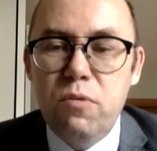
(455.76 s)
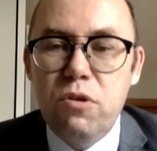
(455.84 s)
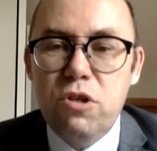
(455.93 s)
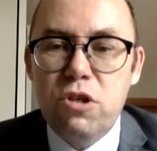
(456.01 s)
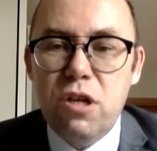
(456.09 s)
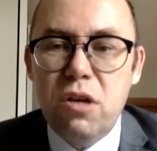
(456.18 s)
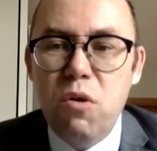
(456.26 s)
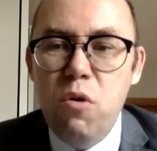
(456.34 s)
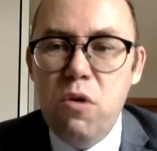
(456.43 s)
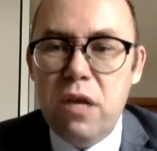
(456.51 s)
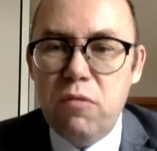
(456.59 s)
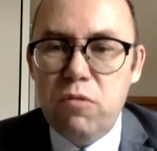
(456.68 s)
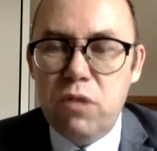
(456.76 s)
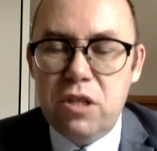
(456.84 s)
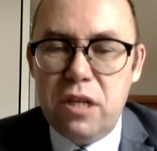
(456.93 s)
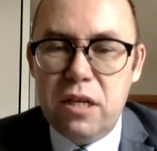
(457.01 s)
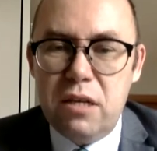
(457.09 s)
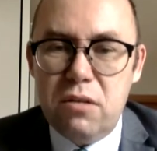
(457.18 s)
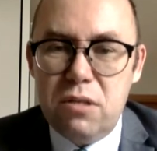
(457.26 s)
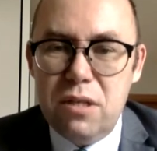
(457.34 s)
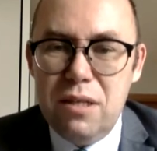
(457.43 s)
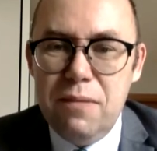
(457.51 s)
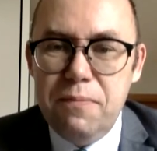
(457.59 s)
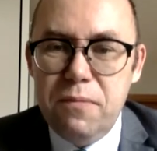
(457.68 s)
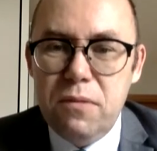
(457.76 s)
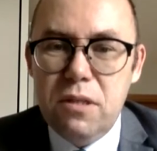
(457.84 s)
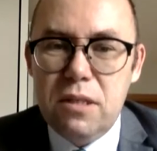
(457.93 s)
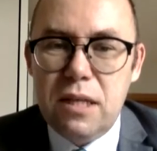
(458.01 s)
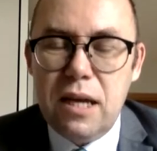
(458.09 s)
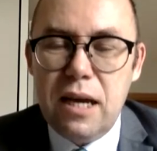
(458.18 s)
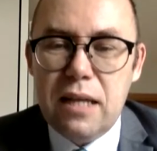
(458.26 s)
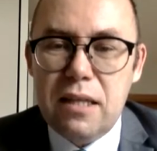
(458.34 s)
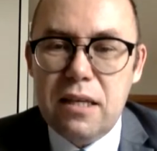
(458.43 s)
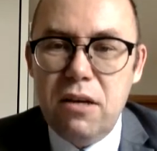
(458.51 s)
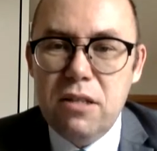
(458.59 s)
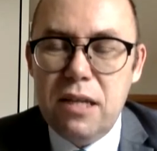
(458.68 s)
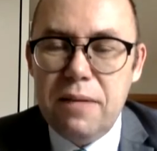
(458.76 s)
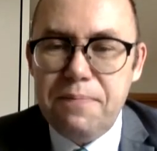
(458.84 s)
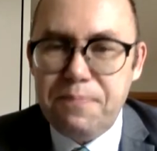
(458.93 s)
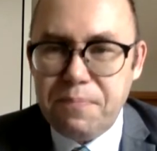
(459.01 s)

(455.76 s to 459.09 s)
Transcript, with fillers: było szczególnie uderzające i to jest taka kategoria